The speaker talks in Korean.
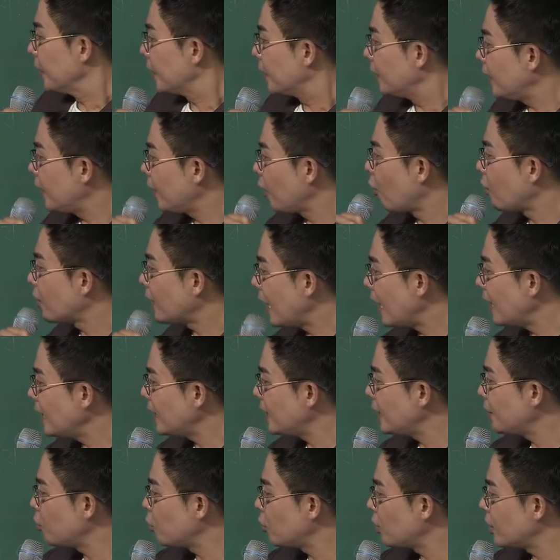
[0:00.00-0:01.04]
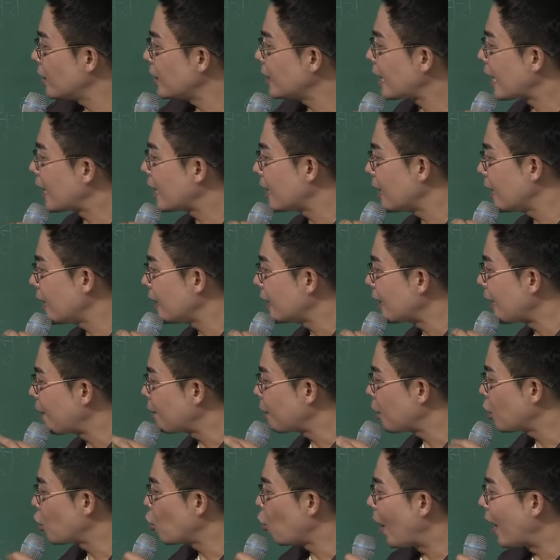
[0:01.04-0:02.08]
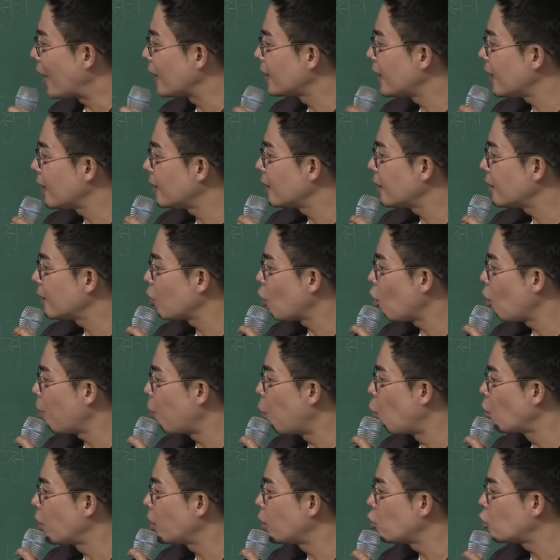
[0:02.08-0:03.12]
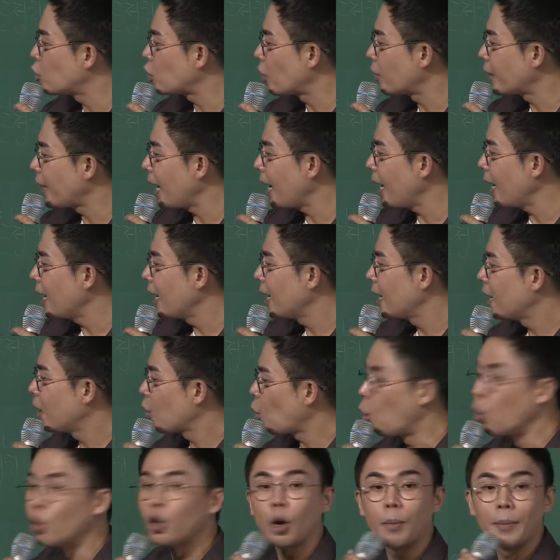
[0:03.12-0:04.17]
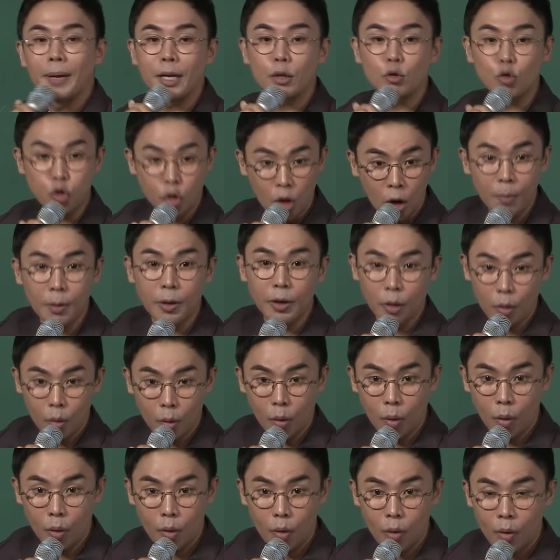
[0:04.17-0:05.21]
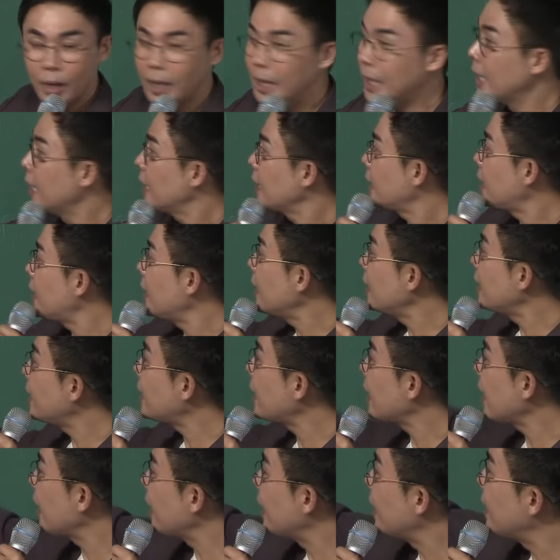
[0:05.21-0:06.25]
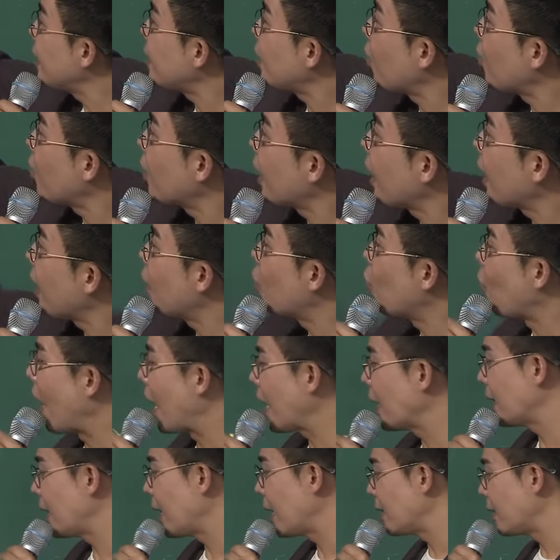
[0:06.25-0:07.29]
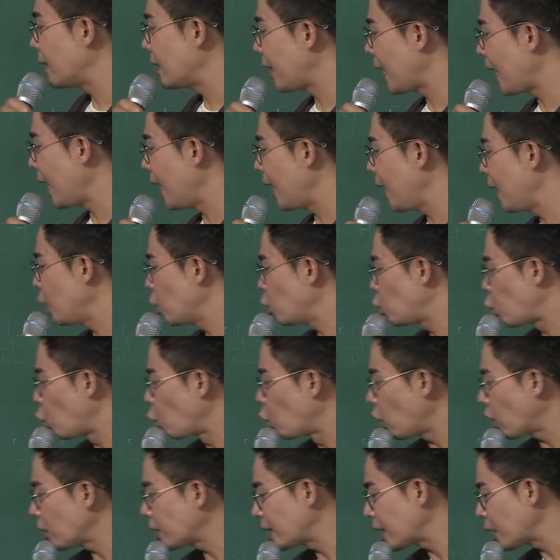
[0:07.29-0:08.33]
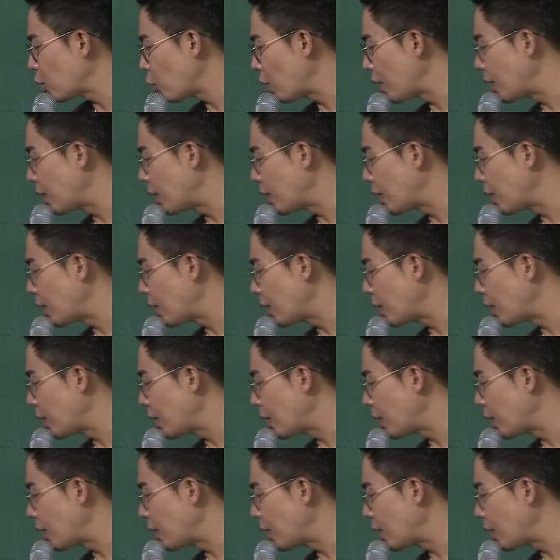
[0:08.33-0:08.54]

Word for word: 근데 여기는 한씨 부인은 자기 남편이 왕 되는 거 보기도 전에 고려 말에 죽어버렸고 실제 이성계가 왕 되는데 조력자로